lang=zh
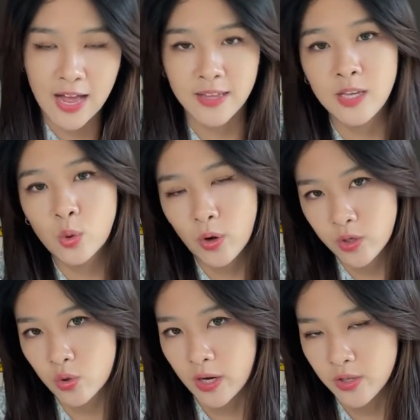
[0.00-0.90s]
案一推
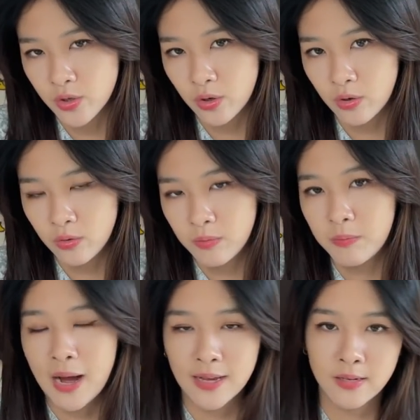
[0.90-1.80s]
出来之后，
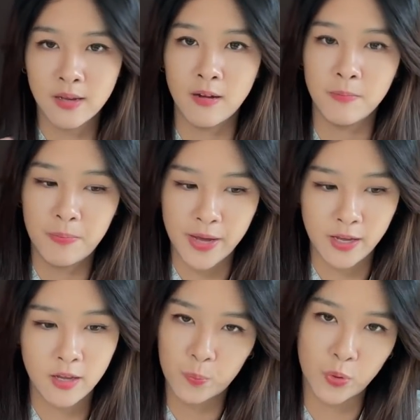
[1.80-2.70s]
马上
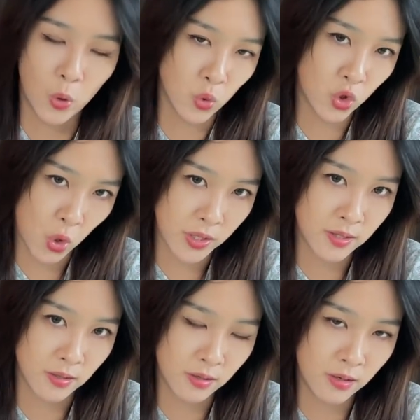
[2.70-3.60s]
被 pro-choice
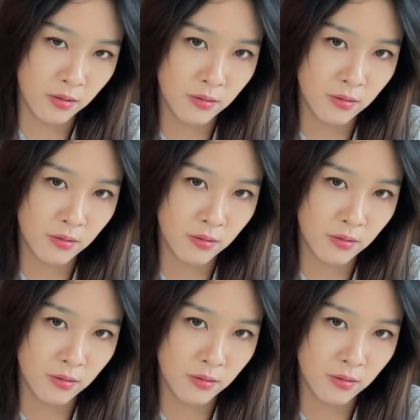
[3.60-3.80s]
的人